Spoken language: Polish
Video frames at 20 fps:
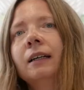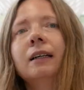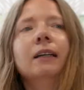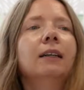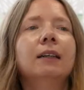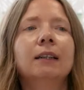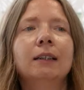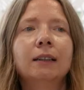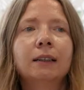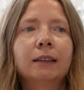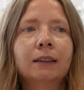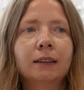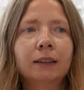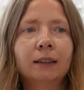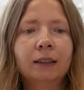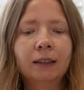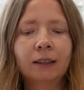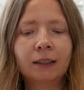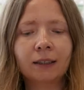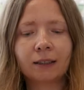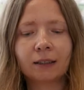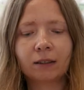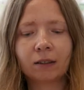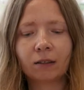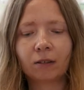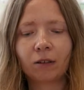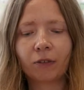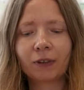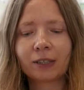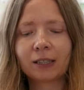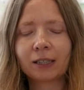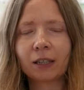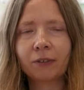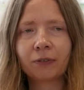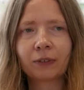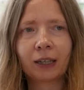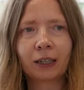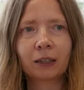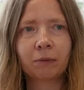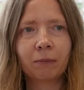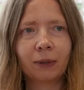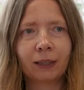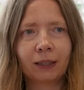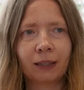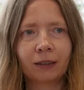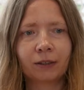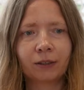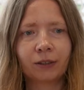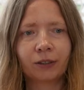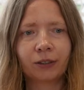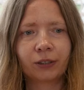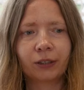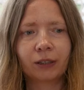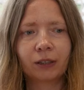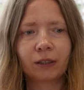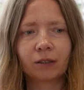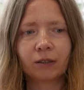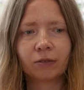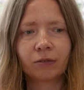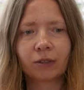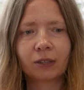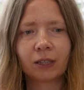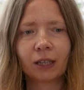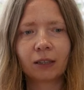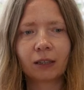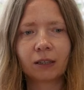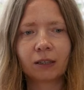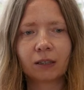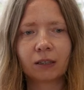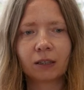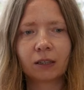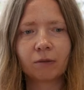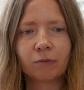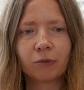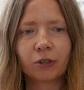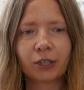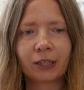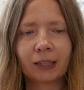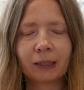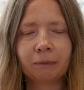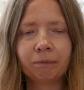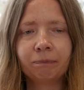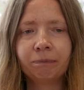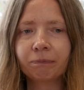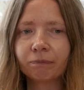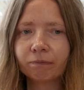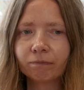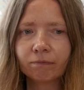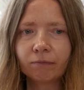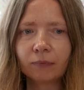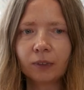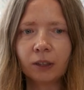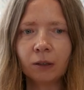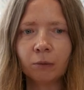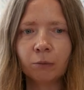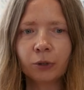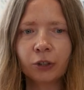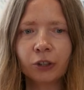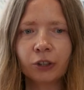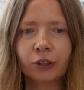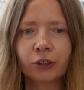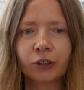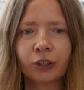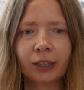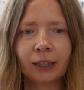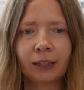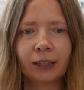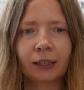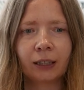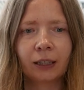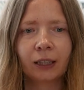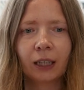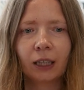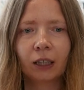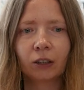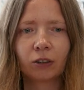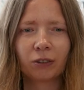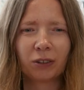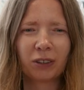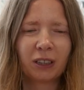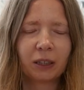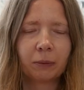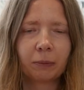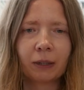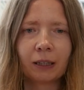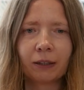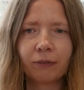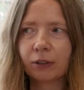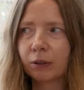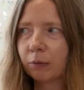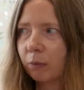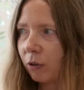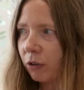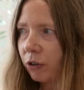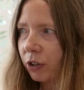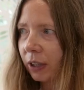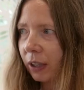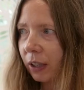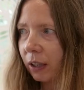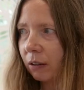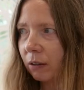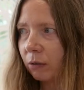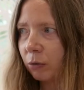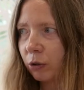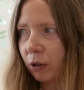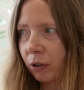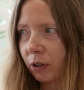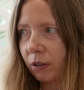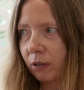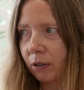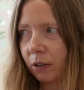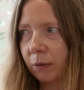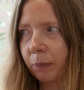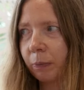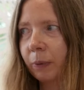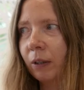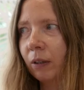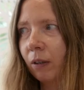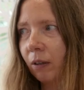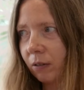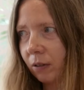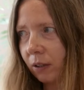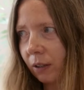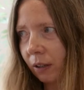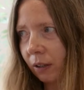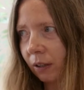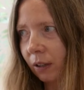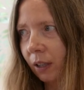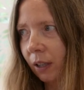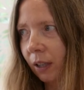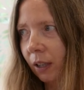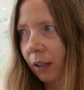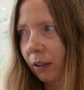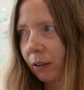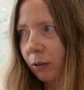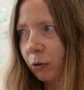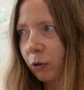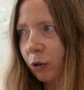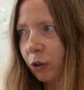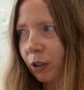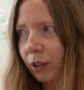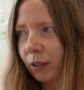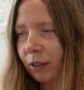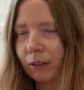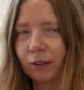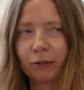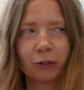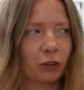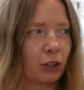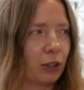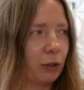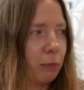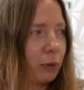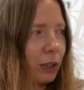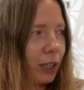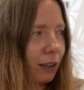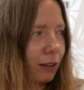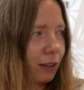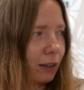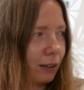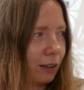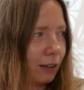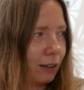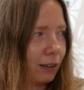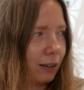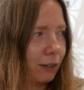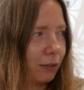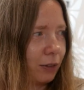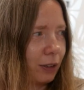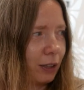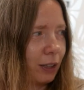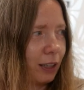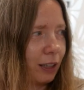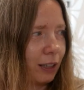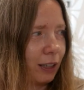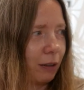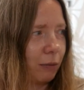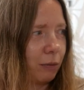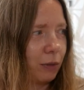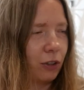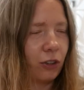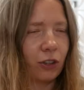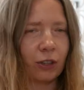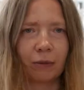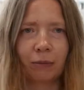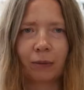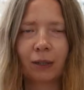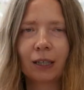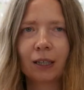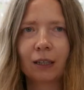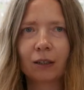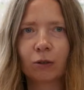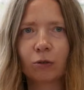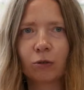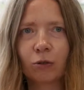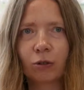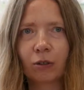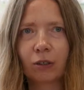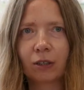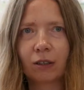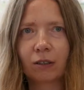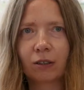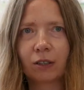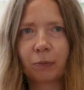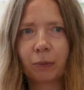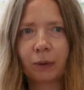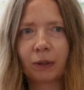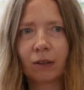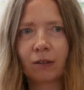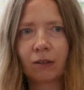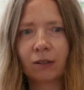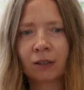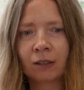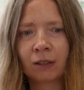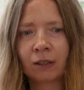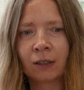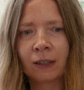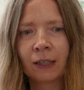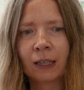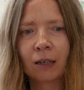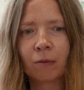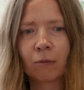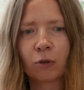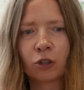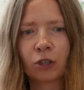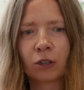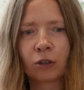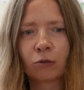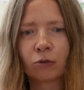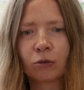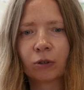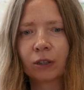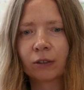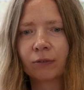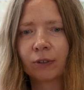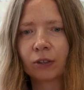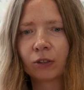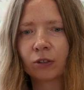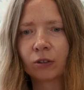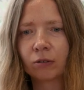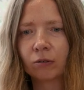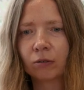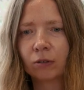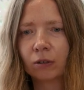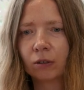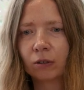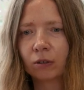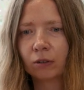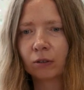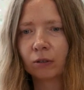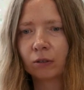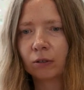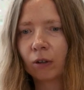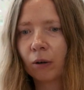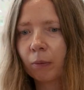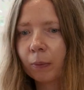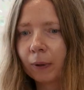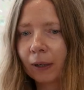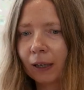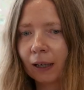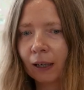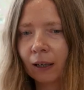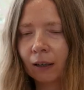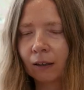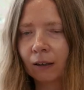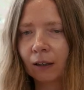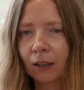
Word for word: E, I e, owa stawka immanencji jest związana z tym, że myśliciele, i to chyba nawet można już od Spinozy, już, czyli przed Fryderykiem Nietzschem, już od Spinozy można doszukiwać się dobra,